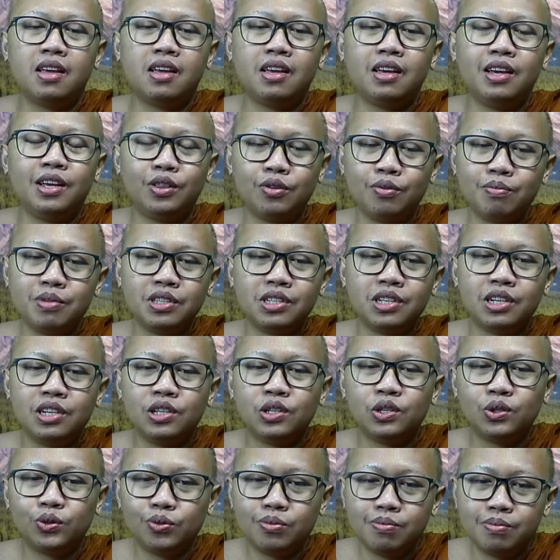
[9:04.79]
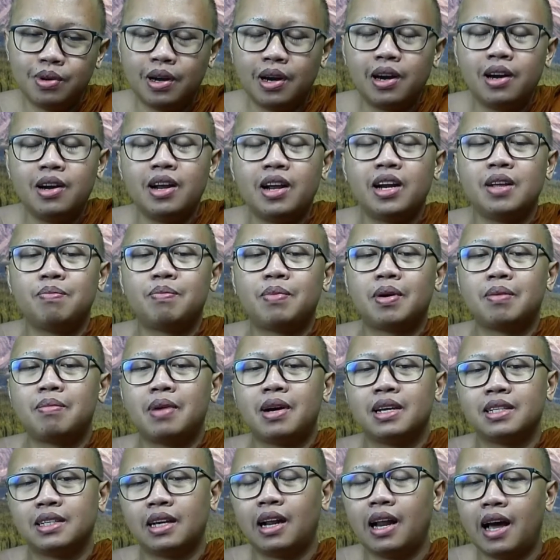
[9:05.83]
Itu menjadi sumber dari
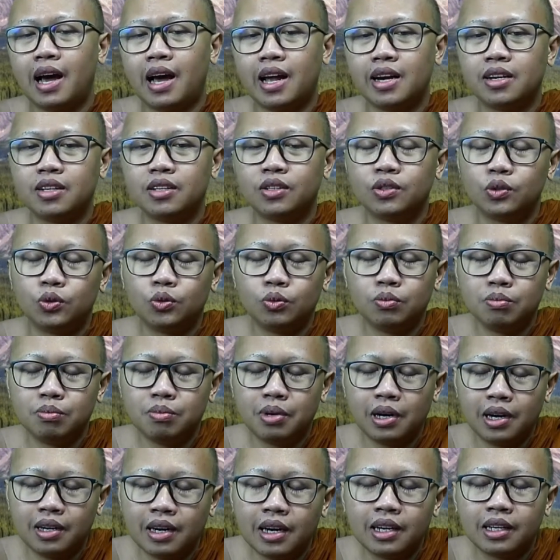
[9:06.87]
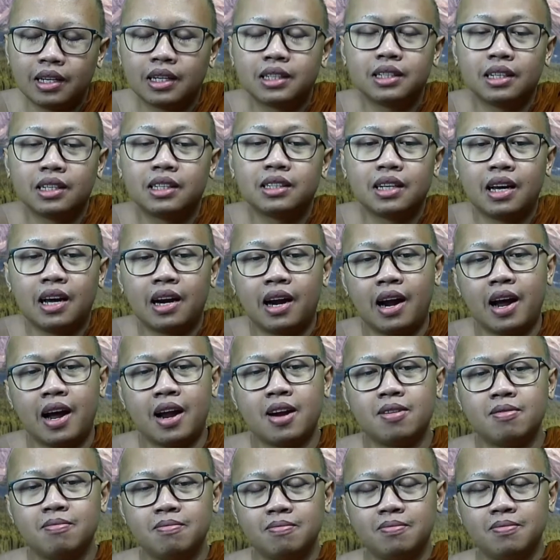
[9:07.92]
permasalahan, sumber dari kesengsaraan.
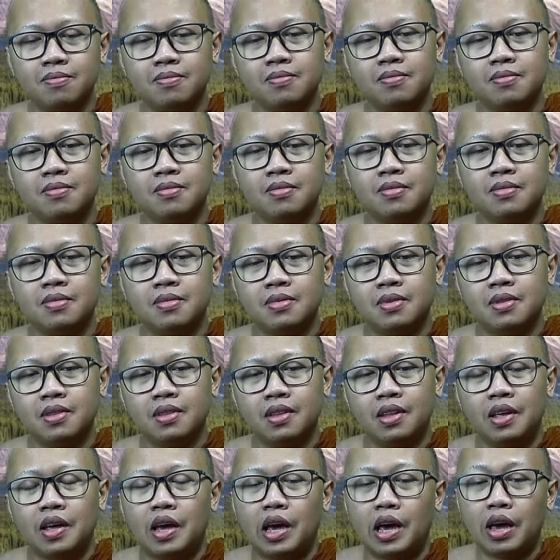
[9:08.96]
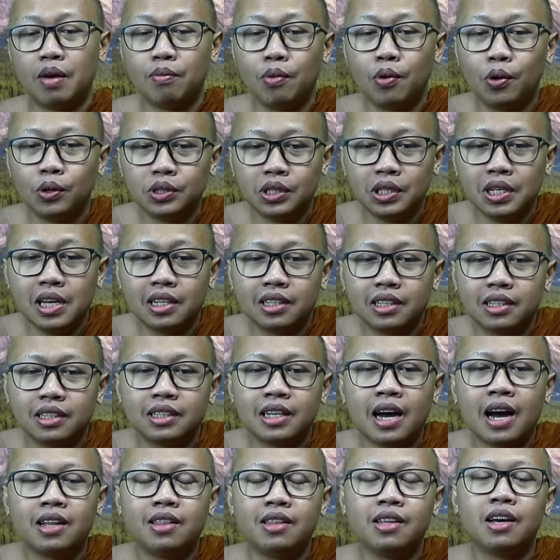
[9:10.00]
Emosi yang
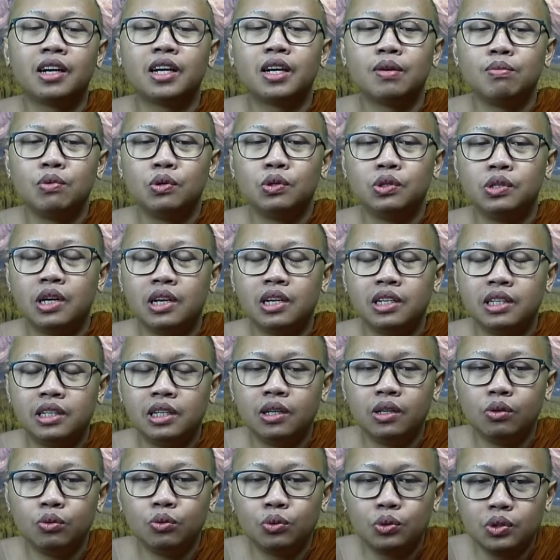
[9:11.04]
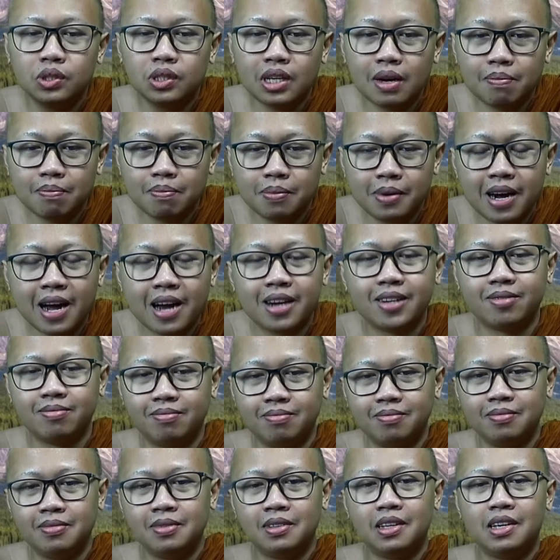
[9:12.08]
sesaat yang kemudian diucapkan,
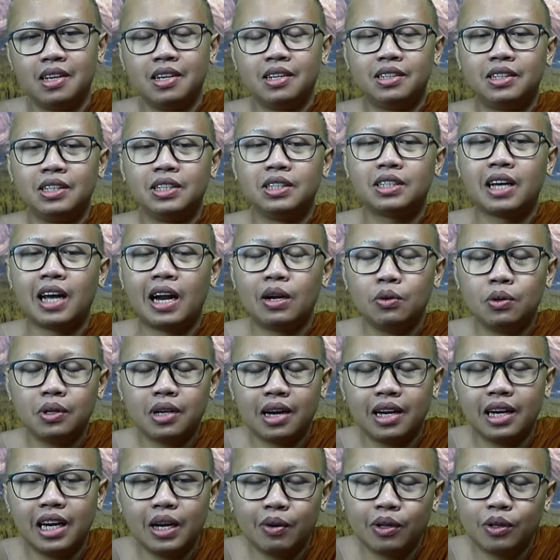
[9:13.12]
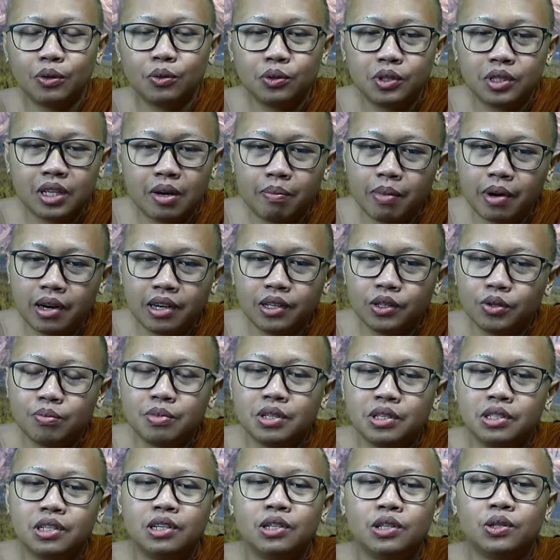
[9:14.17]
disalurkan lewat ucapan itu
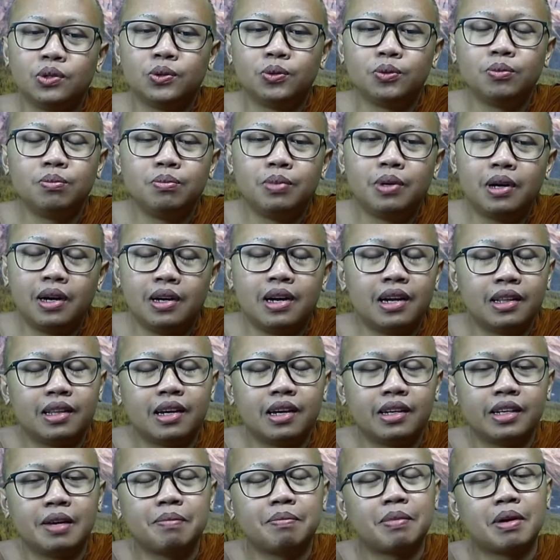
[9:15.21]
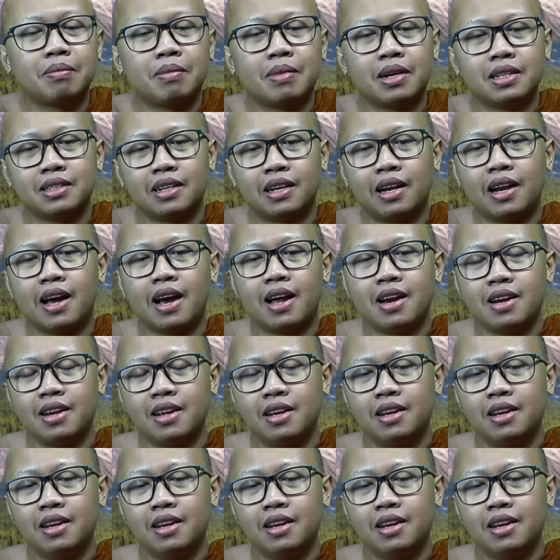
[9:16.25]
menjadi sumber datangnya permasalahan.